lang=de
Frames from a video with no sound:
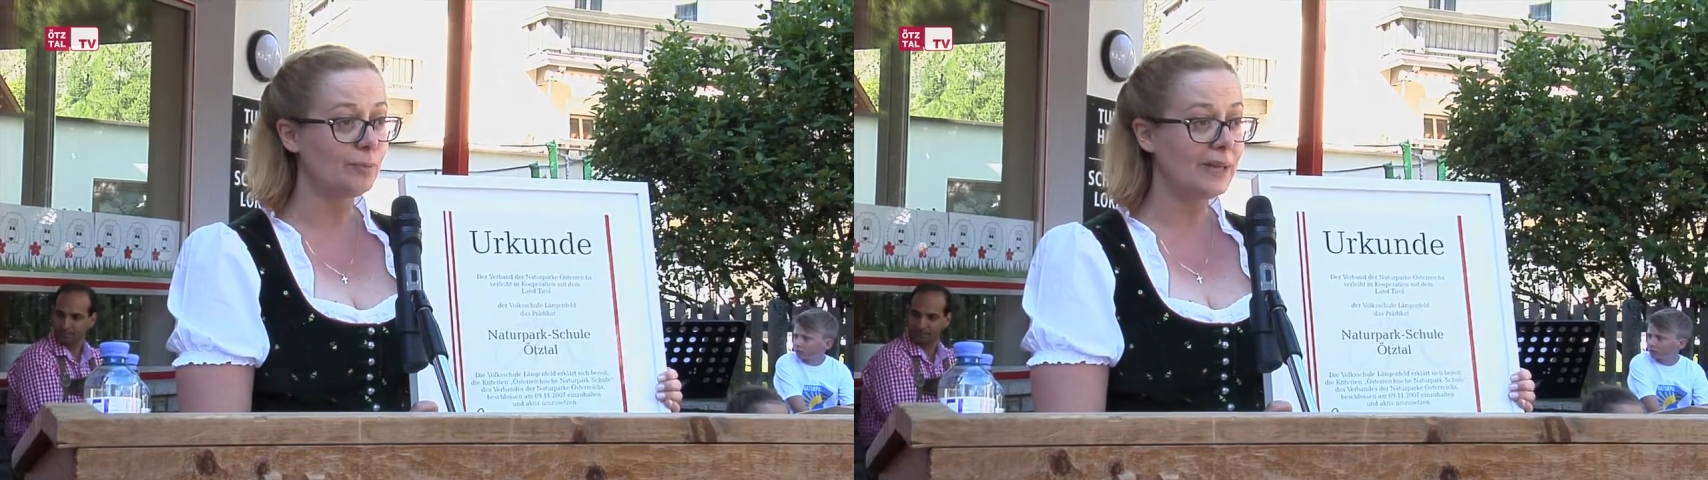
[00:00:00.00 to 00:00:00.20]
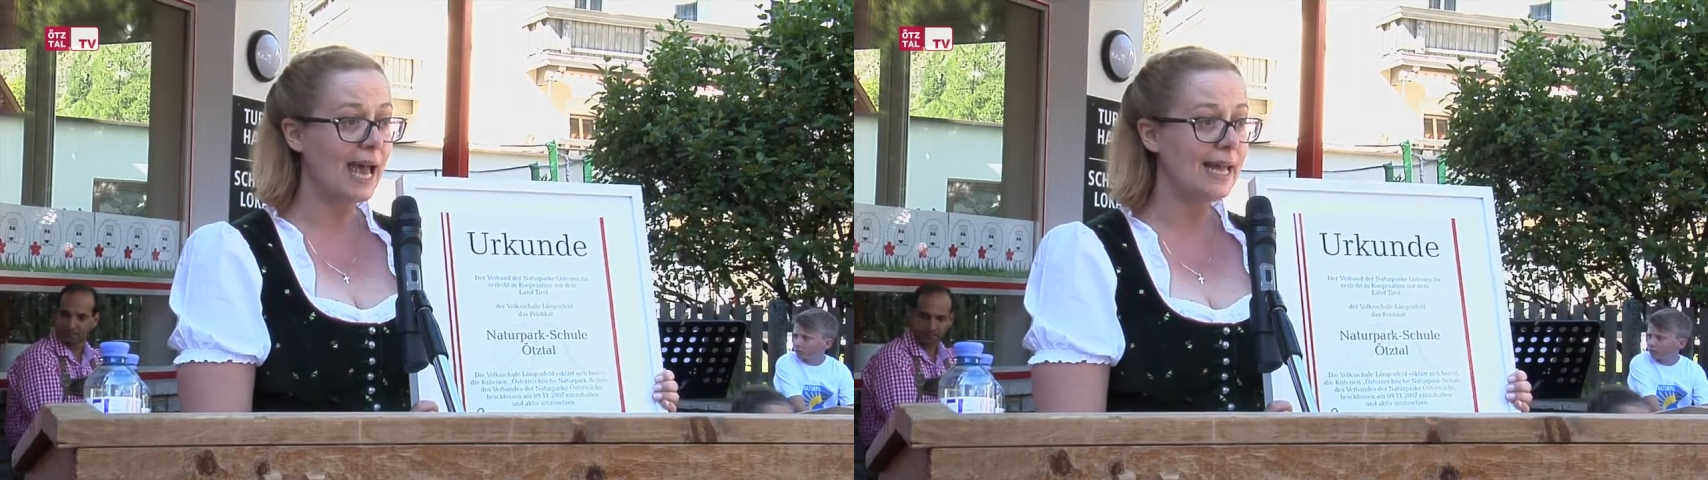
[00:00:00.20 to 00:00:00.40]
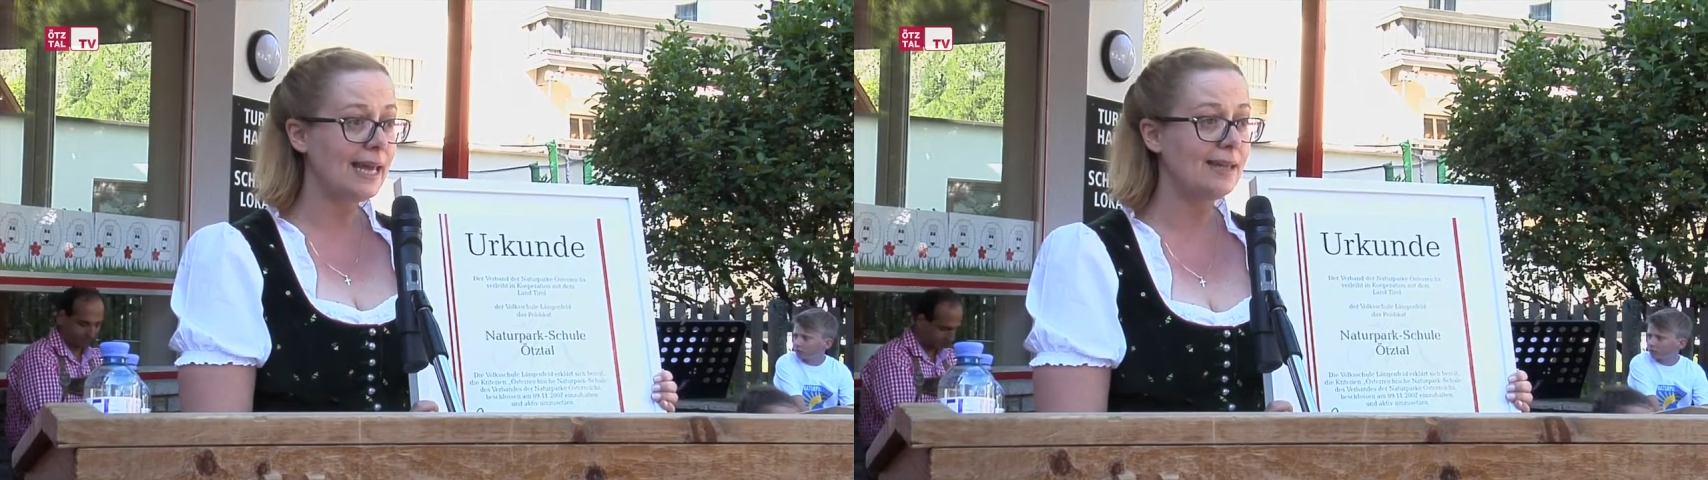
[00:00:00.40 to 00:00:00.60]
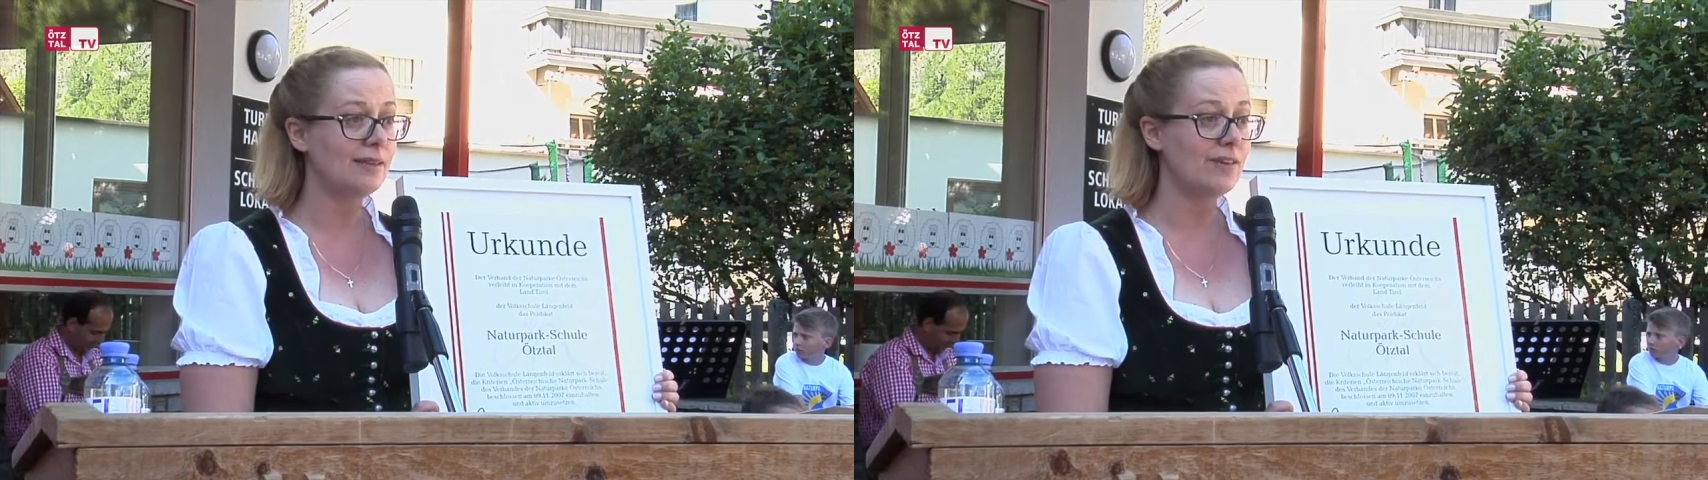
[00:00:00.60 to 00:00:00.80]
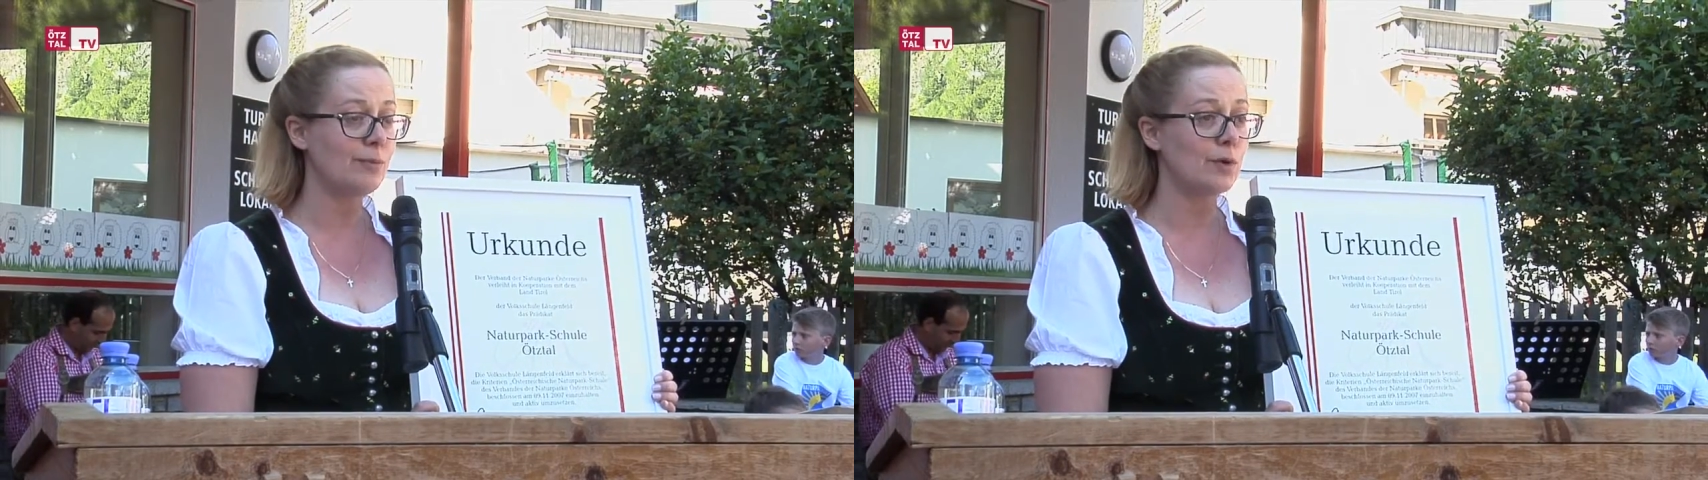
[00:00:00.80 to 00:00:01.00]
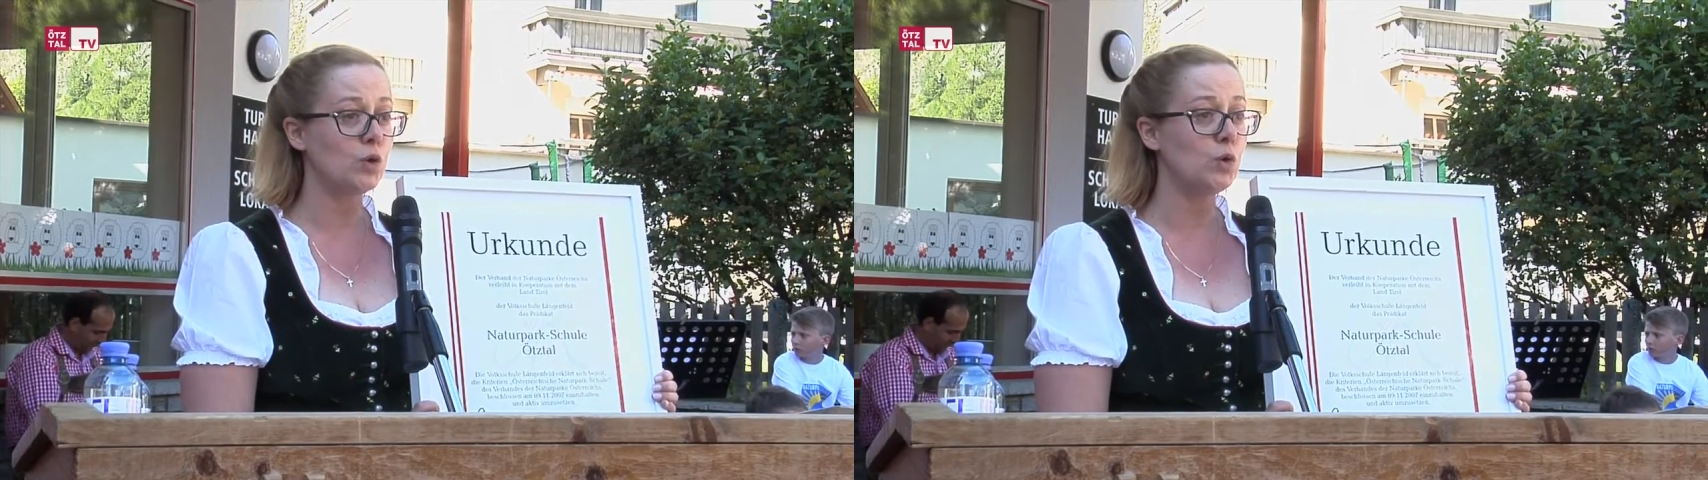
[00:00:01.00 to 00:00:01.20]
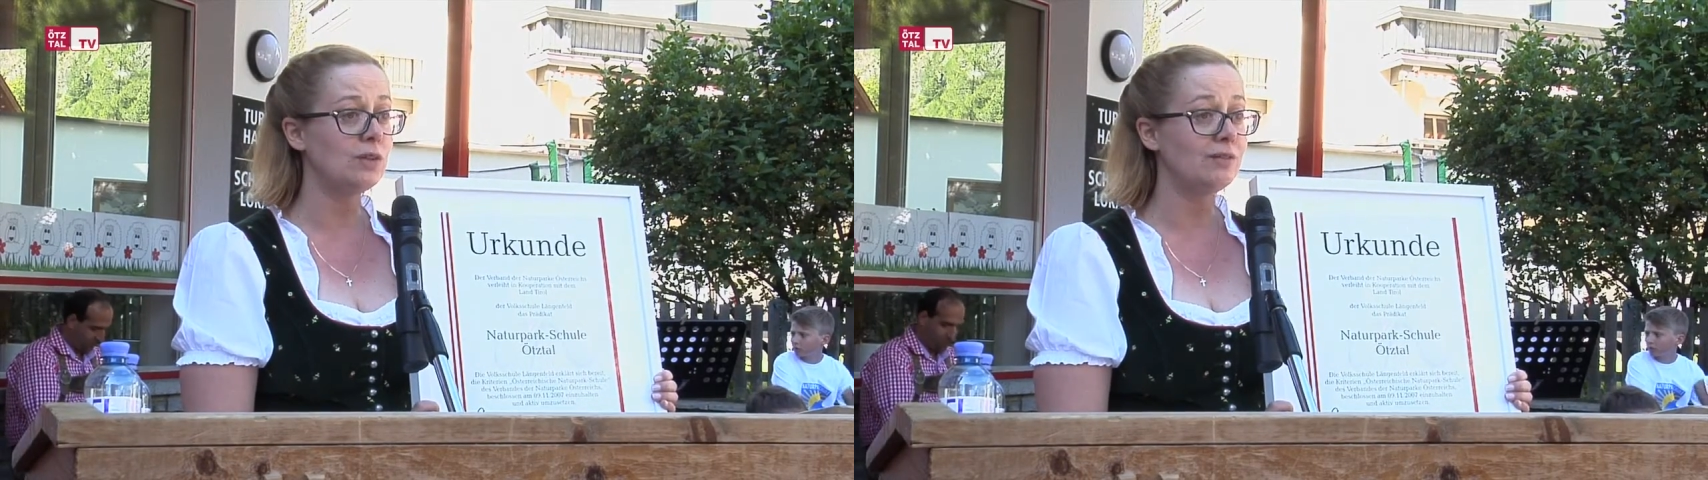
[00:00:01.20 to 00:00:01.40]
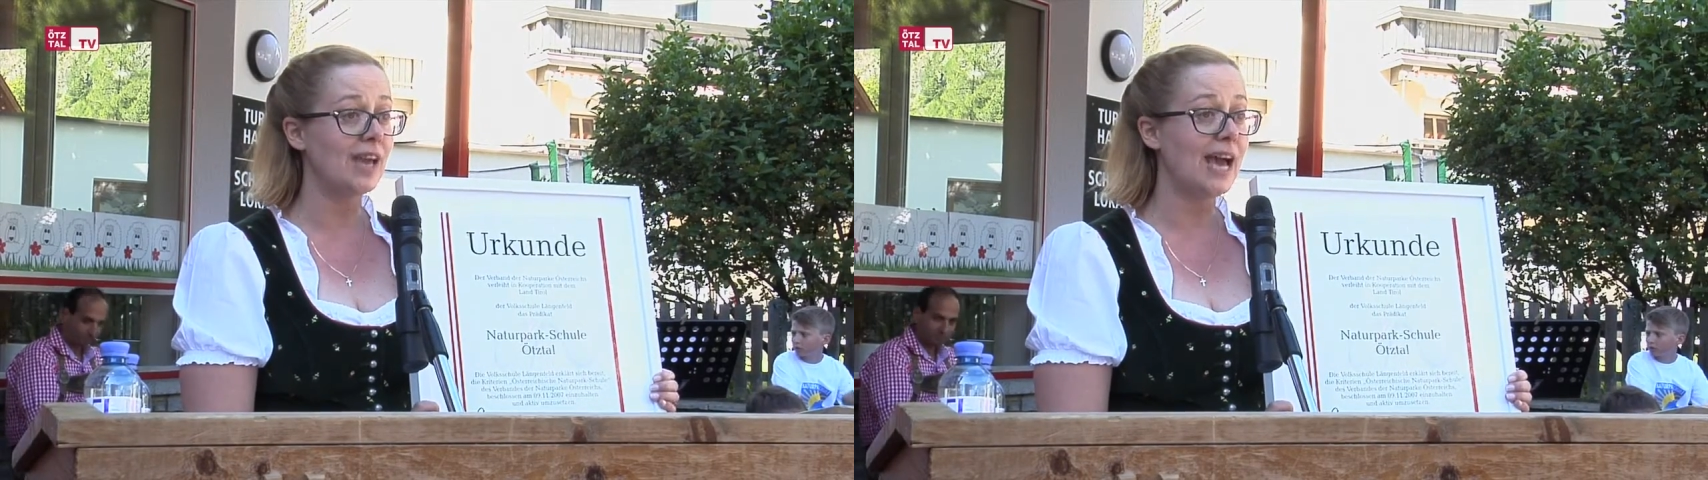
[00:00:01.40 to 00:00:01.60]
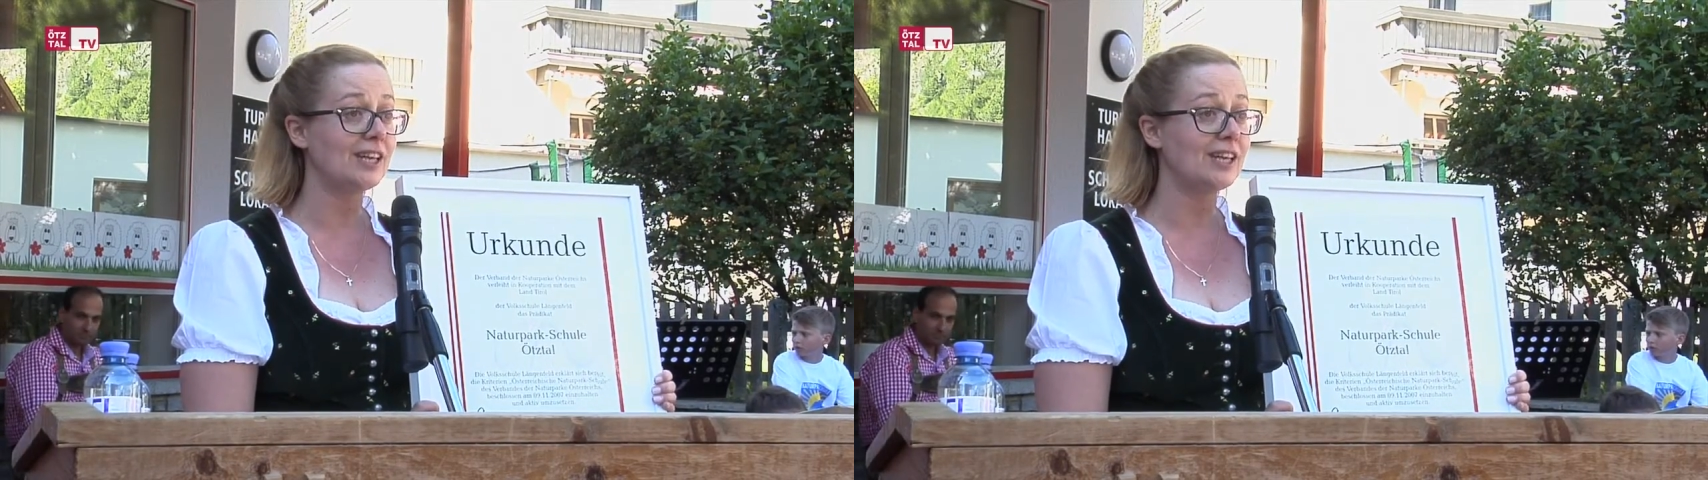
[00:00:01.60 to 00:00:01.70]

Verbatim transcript: Wir haben in der Schullandschaft ganz